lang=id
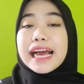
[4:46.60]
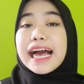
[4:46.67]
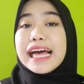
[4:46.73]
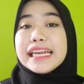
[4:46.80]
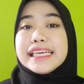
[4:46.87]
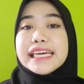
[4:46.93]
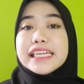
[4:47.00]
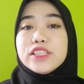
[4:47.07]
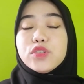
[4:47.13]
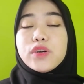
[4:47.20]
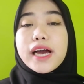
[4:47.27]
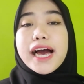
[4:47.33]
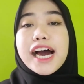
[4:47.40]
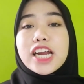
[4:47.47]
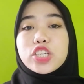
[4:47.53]
Kalian
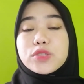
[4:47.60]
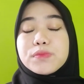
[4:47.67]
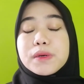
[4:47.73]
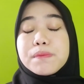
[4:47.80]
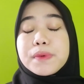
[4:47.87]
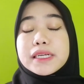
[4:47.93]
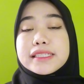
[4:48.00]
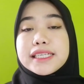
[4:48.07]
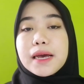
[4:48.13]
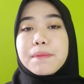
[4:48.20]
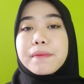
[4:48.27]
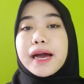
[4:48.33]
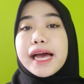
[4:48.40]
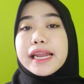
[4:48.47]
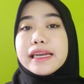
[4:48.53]
juga harus
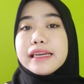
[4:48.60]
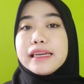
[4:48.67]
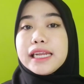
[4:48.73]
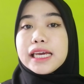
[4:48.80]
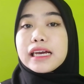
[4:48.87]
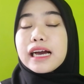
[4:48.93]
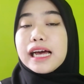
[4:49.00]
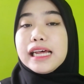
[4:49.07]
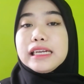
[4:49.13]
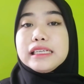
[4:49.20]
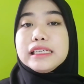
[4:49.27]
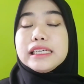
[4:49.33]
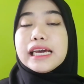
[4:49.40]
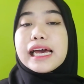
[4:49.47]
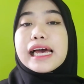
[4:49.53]
mempersiapkan nik
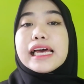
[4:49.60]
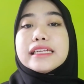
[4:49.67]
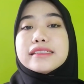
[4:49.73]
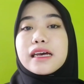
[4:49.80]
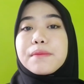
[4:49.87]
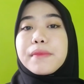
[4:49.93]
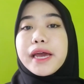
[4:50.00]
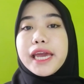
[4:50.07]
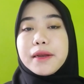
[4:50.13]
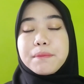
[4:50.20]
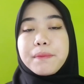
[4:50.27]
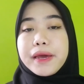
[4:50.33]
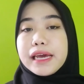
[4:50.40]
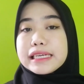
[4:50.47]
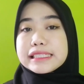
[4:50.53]
kalian sama
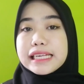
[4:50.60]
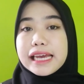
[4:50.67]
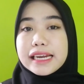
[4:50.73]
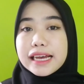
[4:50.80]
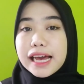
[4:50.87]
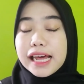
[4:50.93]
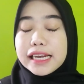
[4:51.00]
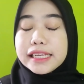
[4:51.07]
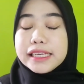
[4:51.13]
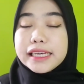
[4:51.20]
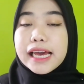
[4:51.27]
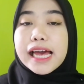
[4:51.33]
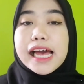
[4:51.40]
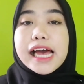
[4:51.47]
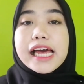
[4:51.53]
NPSN
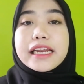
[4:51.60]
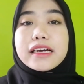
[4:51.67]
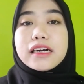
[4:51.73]
kalian,